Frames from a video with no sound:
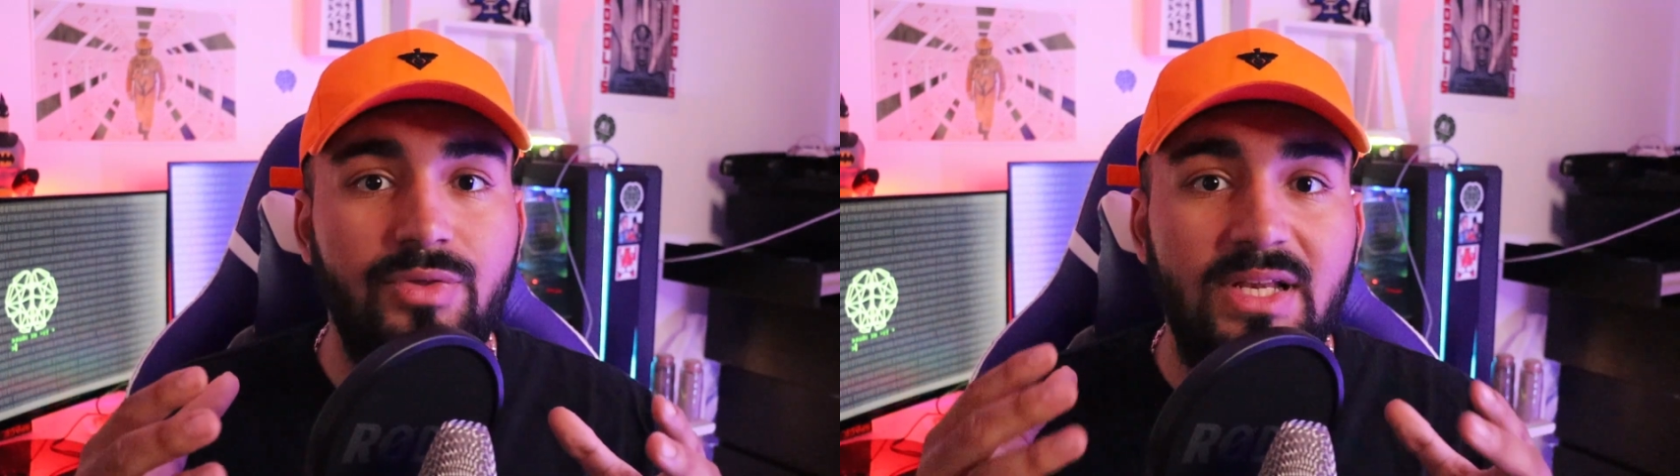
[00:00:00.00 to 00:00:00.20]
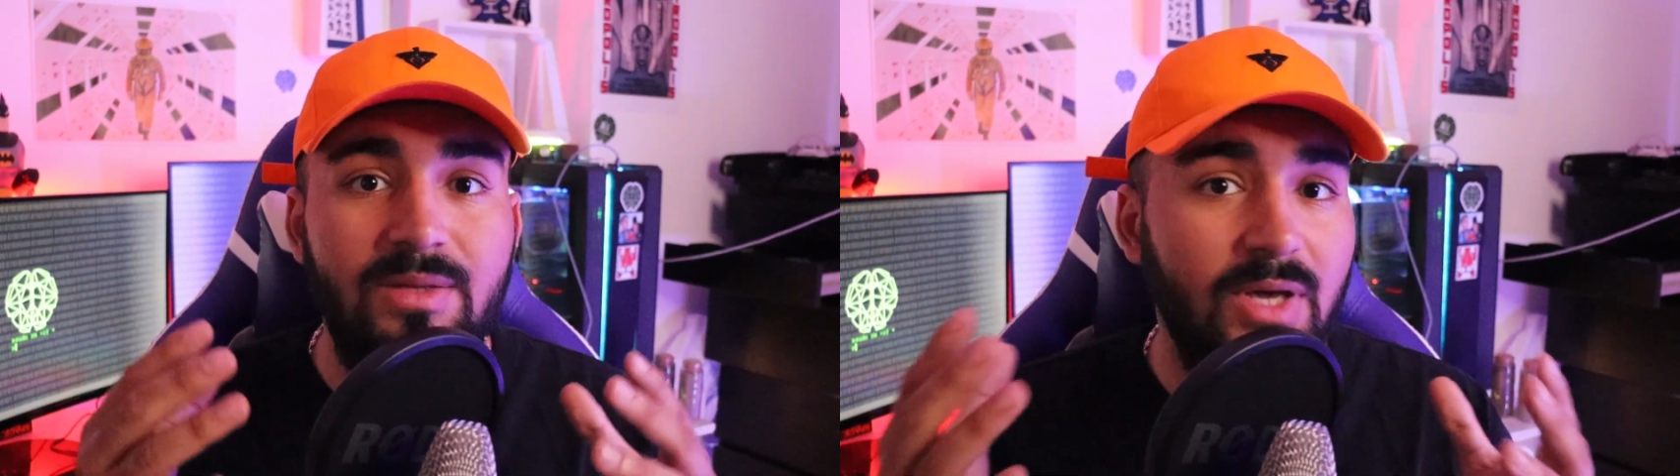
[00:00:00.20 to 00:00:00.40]

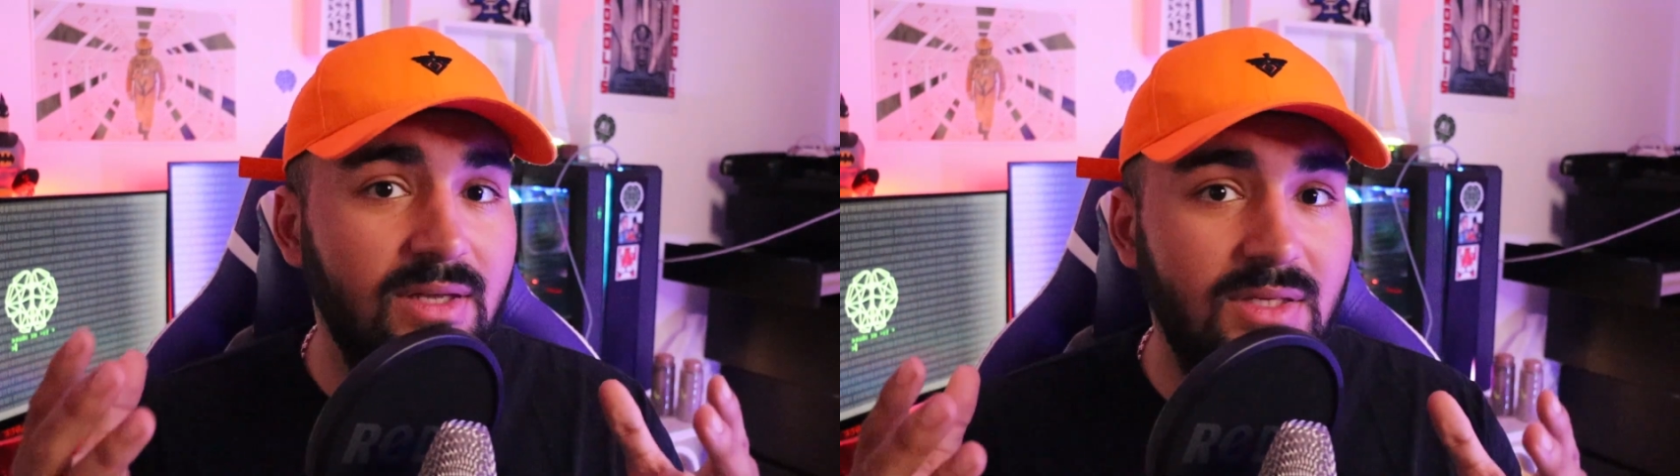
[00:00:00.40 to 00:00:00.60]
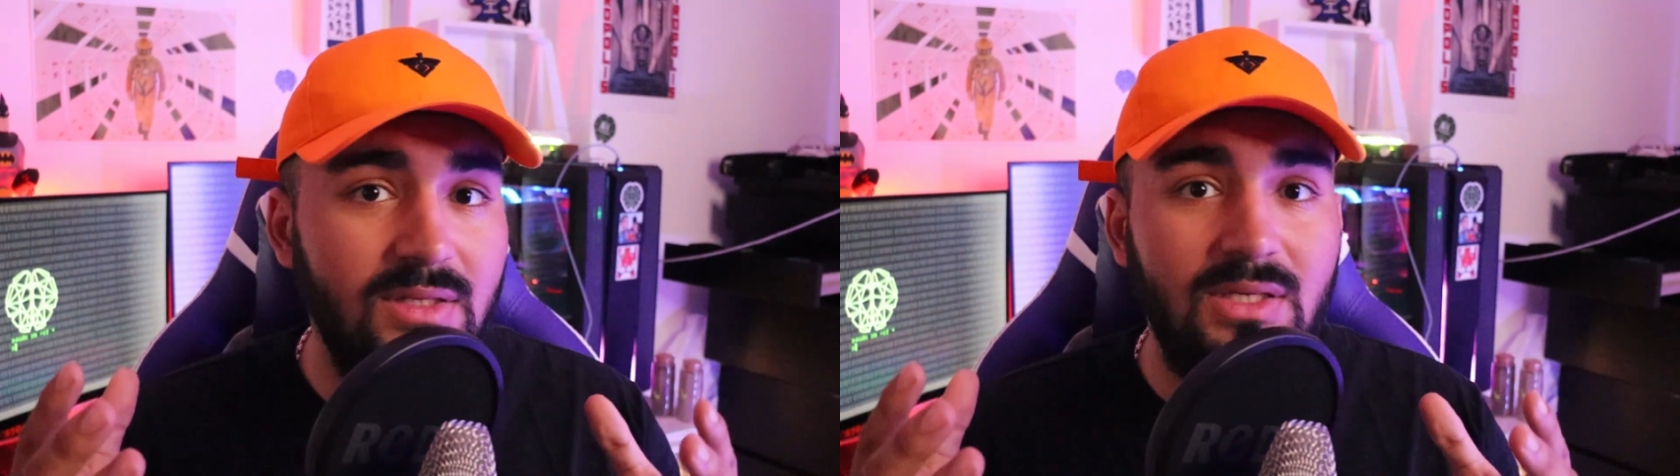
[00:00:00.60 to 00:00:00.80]
des
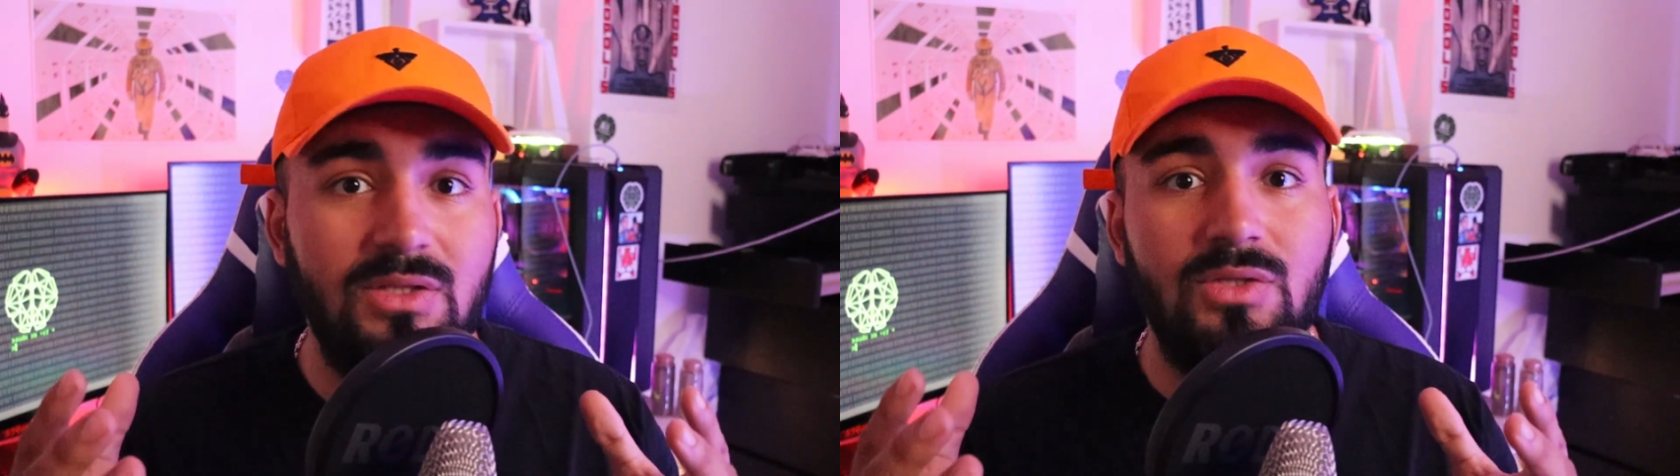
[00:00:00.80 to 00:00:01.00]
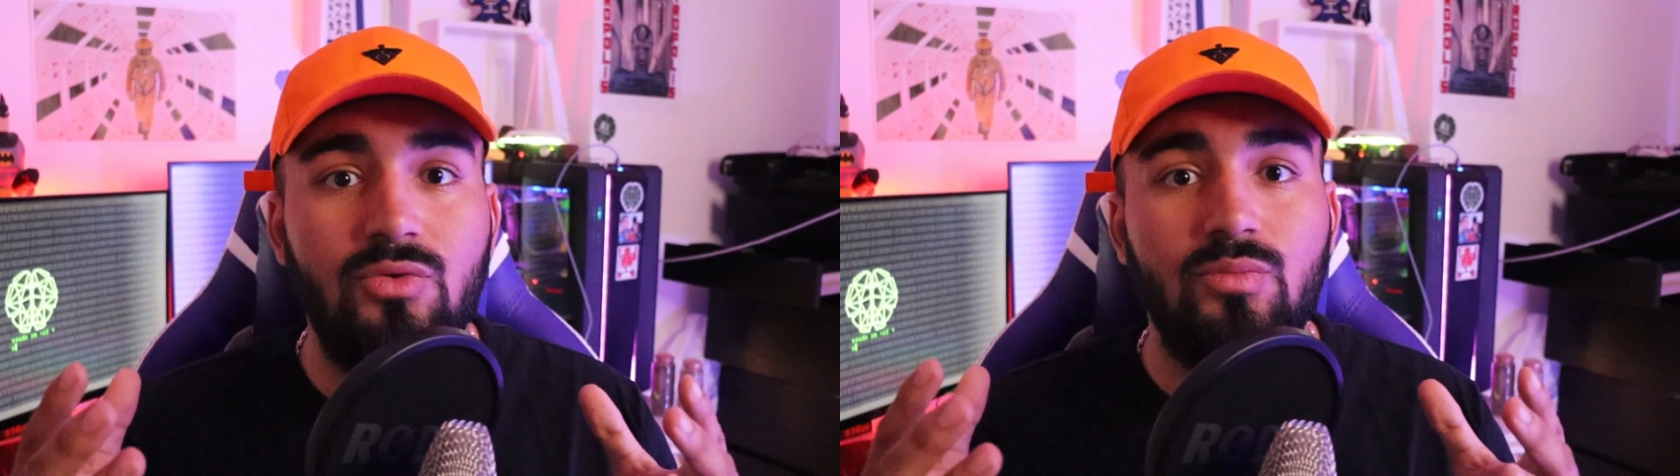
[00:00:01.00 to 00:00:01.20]
libertés qui
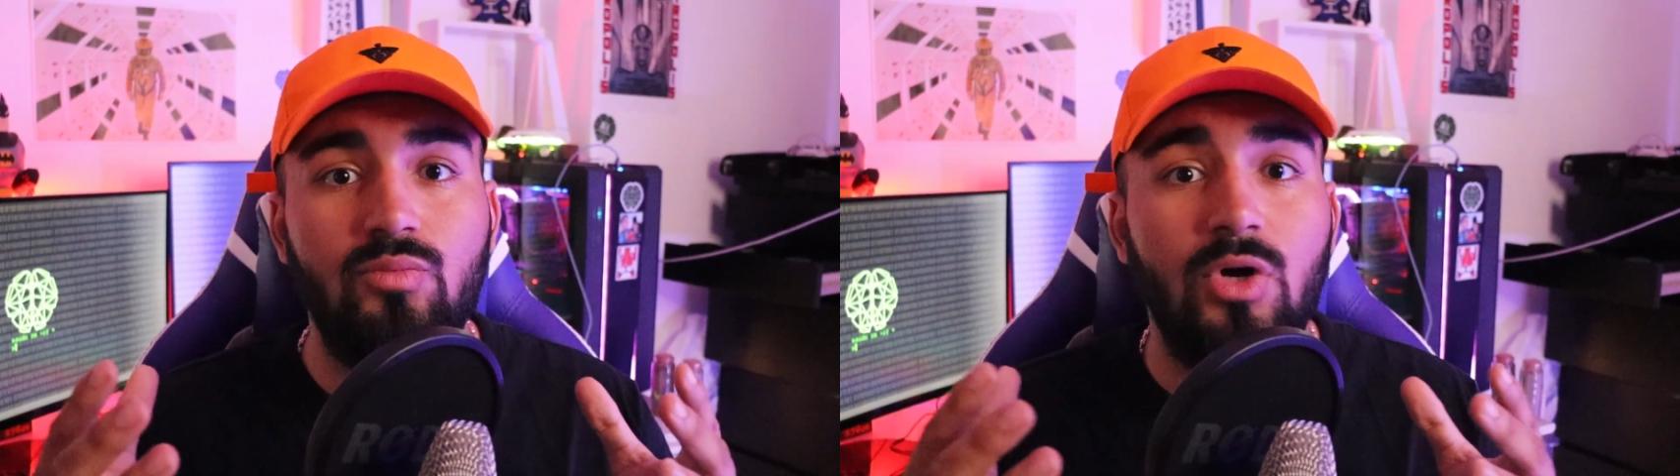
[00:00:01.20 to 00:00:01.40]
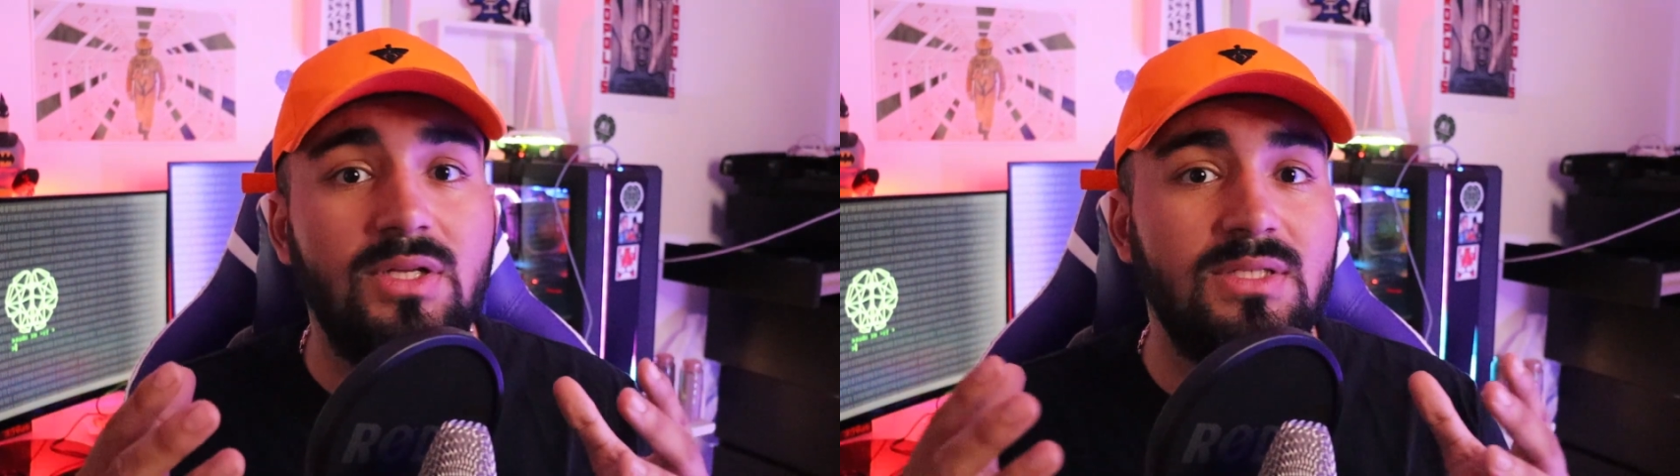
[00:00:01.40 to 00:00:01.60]
étaient de
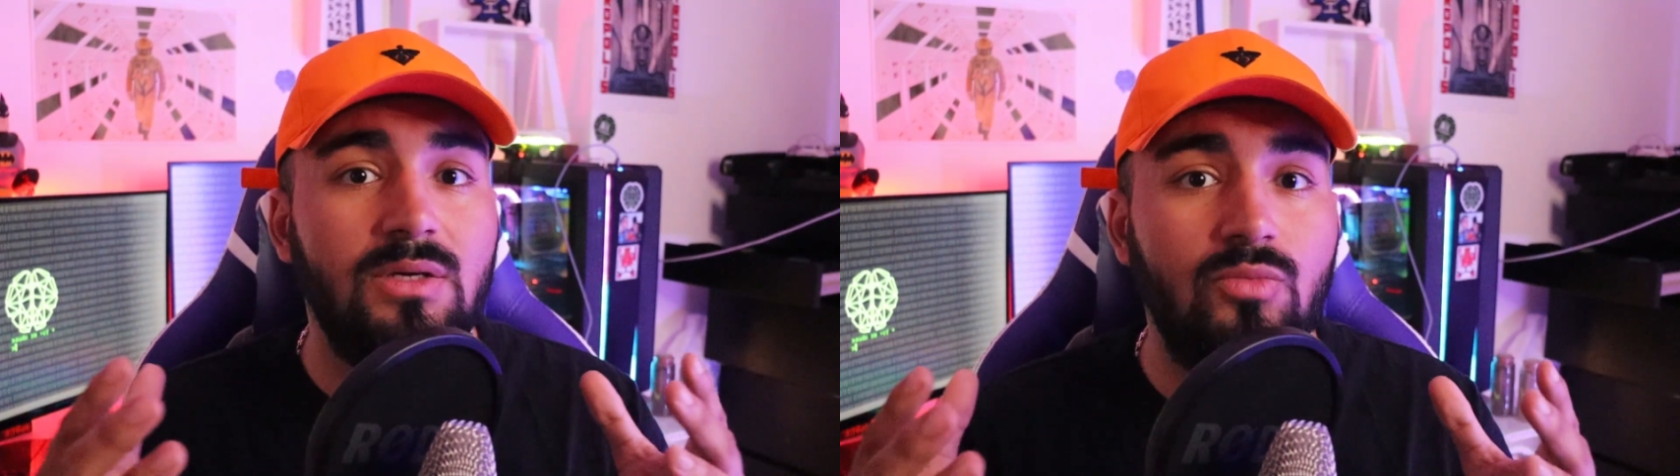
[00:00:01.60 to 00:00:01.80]
moins en